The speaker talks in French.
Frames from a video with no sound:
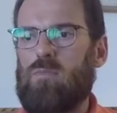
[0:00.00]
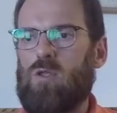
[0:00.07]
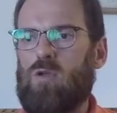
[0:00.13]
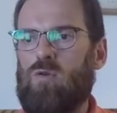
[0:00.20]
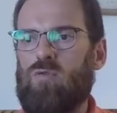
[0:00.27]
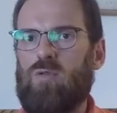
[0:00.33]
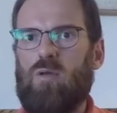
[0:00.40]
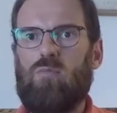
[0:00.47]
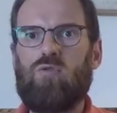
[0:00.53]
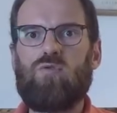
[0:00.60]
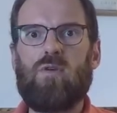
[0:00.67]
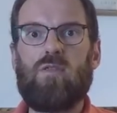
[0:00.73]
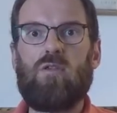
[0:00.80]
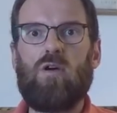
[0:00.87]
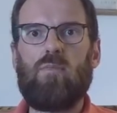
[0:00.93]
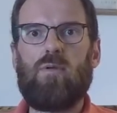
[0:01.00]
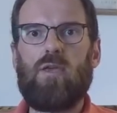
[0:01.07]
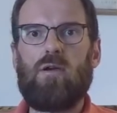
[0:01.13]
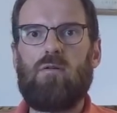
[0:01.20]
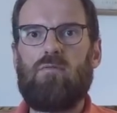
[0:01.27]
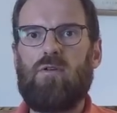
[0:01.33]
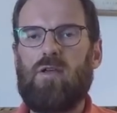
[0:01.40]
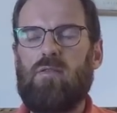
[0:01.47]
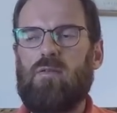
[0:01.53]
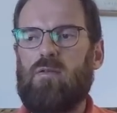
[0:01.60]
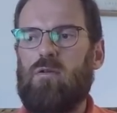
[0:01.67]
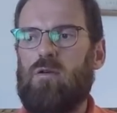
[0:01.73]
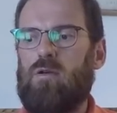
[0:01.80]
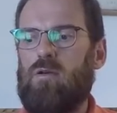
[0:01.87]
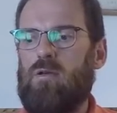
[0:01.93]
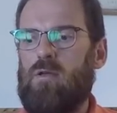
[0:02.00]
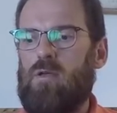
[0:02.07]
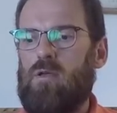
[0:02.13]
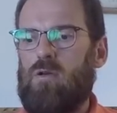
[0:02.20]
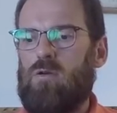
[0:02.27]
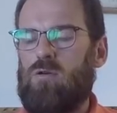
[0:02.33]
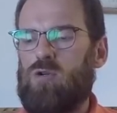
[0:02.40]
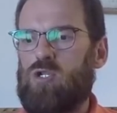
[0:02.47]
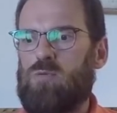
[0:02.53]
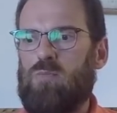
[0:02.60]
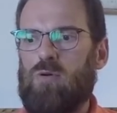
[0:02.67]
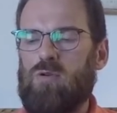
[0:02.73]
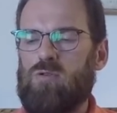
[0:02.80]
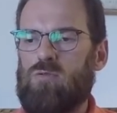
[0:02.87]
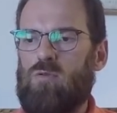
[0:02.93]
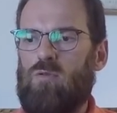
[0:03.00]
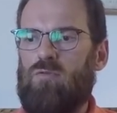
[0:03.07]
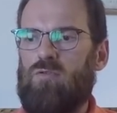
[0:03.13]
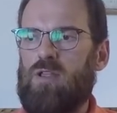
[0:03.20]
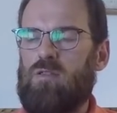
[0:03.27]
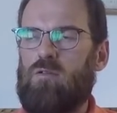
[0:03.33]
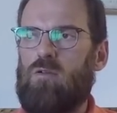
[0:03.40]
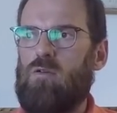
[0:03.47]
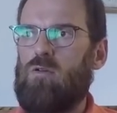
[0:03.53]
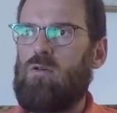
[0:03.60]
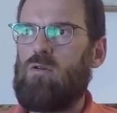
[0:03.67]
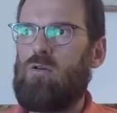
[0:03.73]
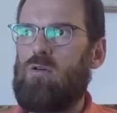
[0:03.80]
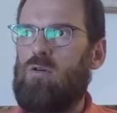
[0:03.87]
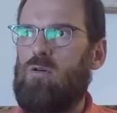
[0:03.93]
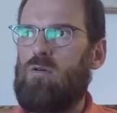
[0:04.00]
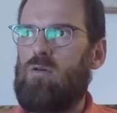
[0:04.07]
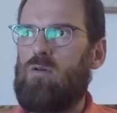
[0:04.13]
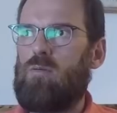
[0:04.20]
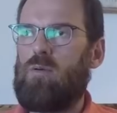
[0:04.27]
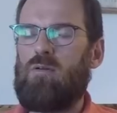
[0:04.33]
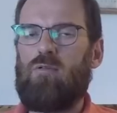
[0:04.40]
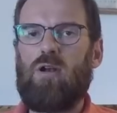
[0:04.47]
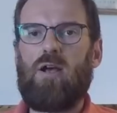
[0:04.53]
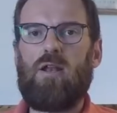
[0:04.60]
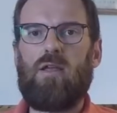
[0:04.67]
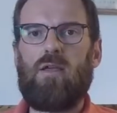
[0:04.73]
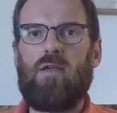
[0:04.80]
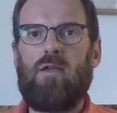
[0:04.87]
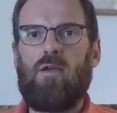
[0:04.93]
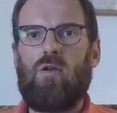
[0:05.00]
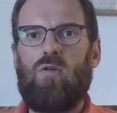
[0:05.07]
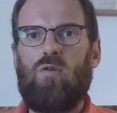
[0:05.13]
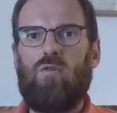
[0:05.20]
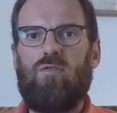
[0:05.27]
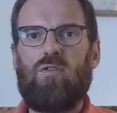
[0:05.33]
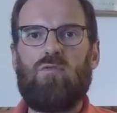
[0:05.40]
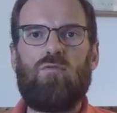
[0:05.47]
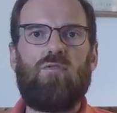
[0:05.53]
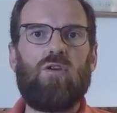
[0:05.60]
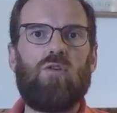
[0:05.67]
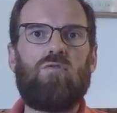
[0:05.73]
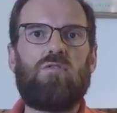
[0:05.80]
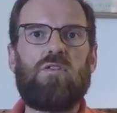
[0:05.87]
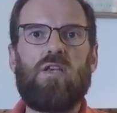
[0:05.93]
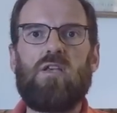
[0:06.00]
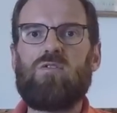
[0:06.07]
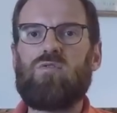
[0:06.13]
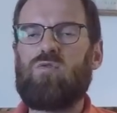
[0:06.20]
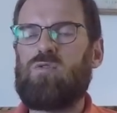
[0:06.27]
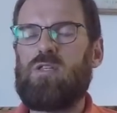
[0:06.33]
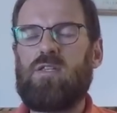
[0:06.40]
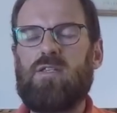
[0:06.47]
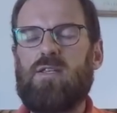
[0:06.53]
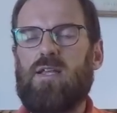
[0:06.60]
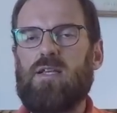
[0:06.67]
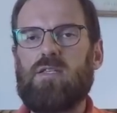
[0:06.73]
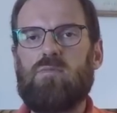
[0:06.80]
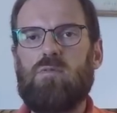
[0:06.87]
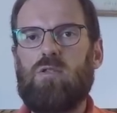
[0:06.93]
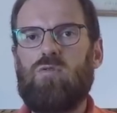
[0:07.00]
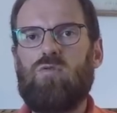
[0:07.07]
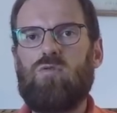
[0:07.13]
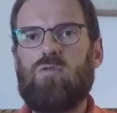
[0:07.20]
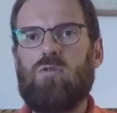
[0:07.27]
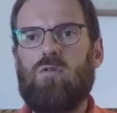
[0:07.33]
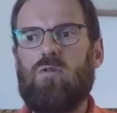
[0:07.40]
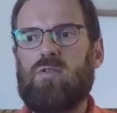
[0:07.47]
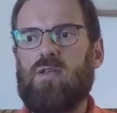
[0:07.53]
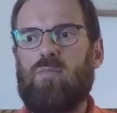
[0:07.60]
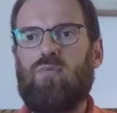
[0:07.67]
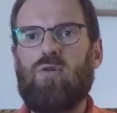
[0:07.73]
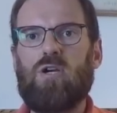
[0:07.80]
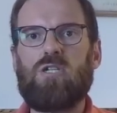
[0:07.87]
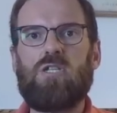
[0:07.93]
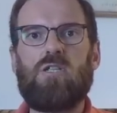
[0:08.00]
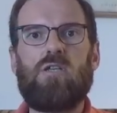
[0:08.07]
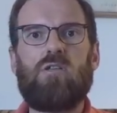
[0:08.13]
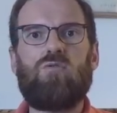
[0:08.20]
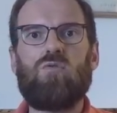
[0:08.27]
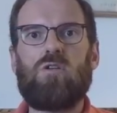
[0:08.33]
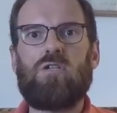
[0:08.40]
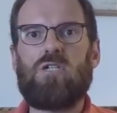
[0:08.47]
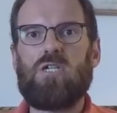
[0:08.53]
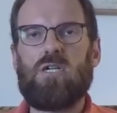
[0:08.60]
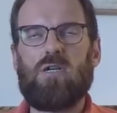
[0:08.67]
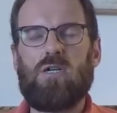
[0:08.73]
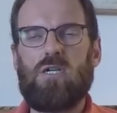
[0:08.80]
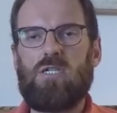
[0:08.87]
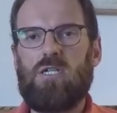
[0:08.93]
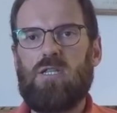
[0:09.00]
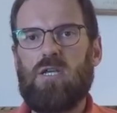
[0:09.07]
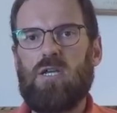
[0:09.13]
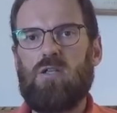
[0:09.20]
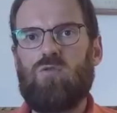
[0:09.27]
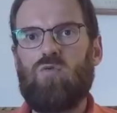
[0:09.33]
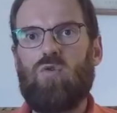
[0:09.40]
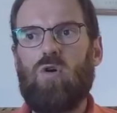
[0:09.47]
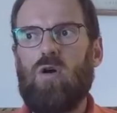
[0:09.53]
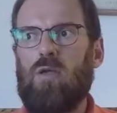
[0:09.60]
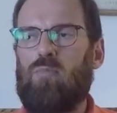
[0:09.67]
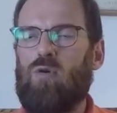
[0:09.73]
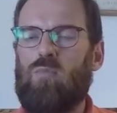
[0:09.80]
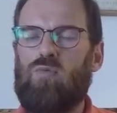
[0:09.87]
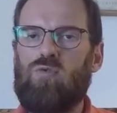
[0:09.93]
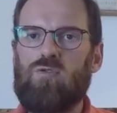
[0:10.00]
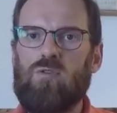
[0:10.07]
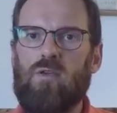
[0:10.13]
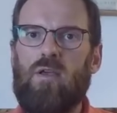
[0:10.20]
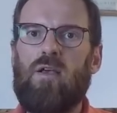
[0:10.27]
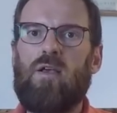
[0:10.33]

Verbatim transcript: quand on a besoin de dormir, en fait, je pense au fait que ben voilà, le fait de faire une sieste de 10-15 minutes, ça peut régénérer tout, régénérer tout le corps. Et puis en plus,